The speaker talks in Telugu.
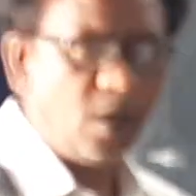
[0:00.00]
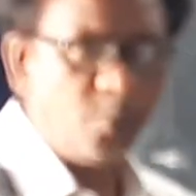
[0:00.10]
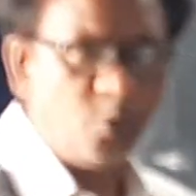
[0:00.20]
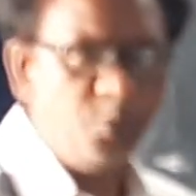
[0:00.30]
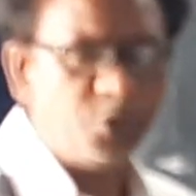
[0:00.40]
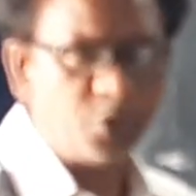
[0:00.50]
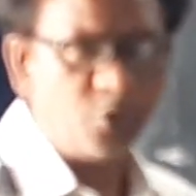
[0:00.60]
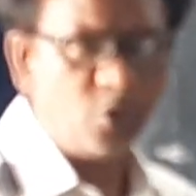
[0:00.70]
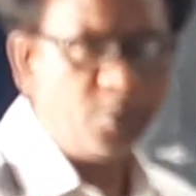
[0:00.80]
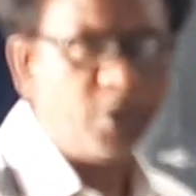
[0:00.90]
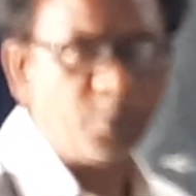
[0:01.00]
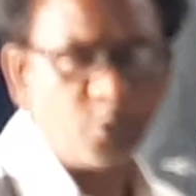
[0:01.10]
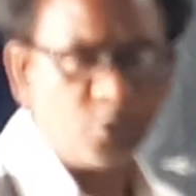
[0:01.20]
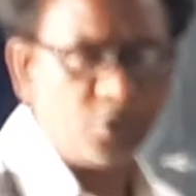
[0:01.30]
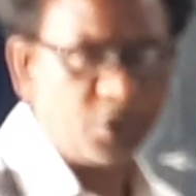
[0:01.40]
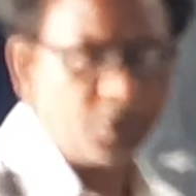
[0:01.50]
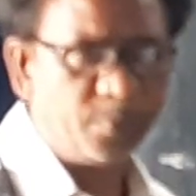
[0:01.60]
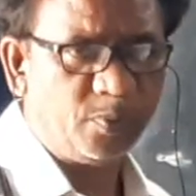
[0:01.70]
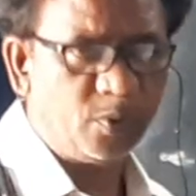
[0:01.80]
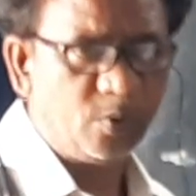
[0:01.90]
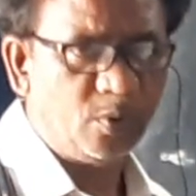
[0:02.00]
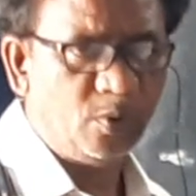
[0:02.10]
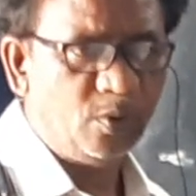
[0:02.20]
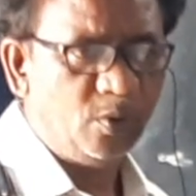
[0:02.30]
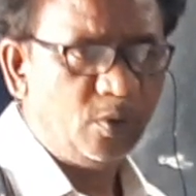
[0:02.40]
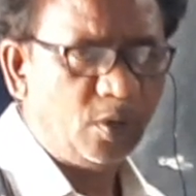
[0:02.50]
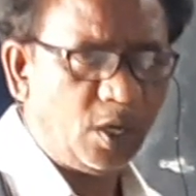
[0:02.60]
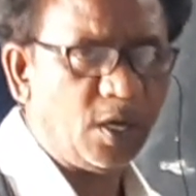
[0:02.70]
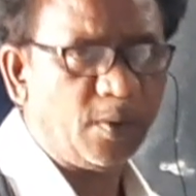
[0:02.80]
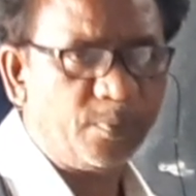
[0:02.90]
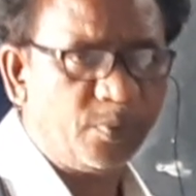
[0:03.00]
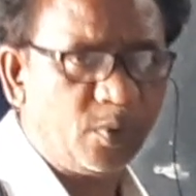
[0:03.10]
ఆ భూమి సెంట్లోకి మారిపోతుంది అలా